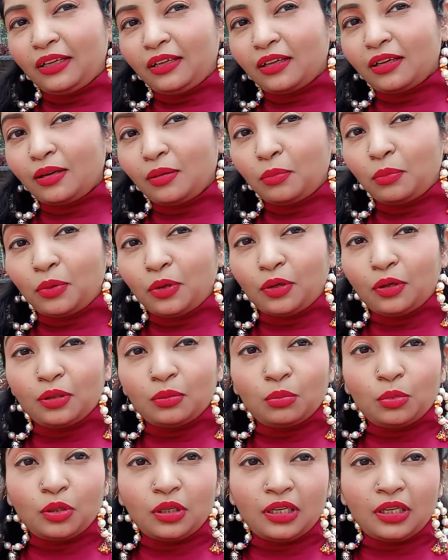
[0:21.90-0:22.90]
वेट करना
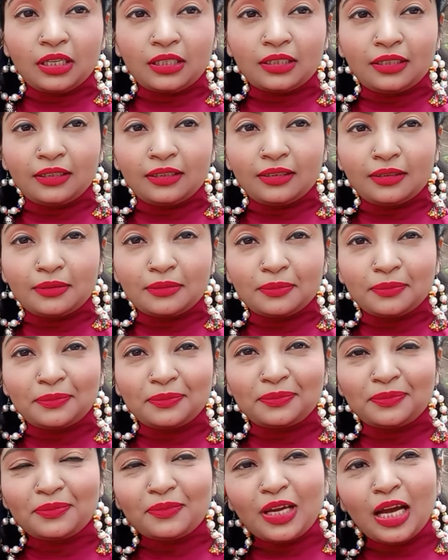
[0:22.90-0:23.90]
बहुत बुरा लगता
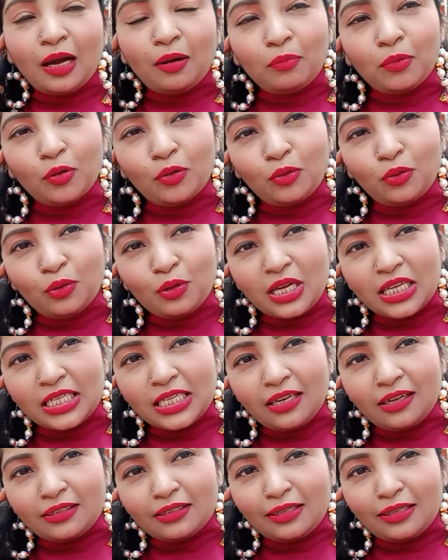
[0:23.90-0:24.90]
है आप लोगों को
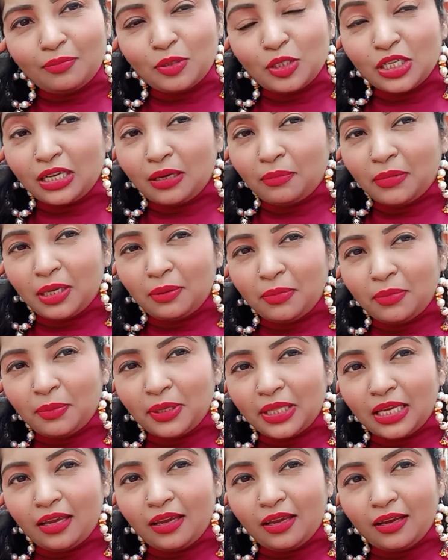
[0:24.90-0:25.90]
कैसा लगता है मुझे कमेंट
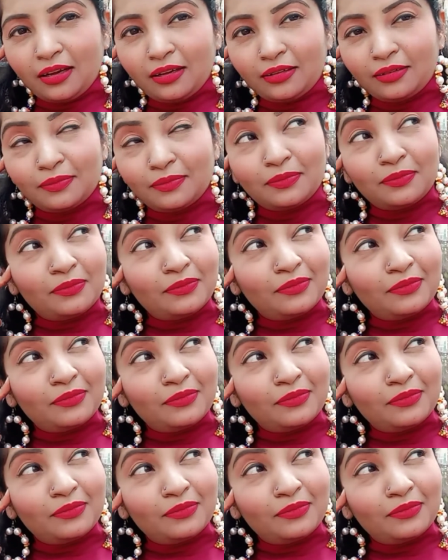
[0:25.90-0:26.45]
में बताइएगा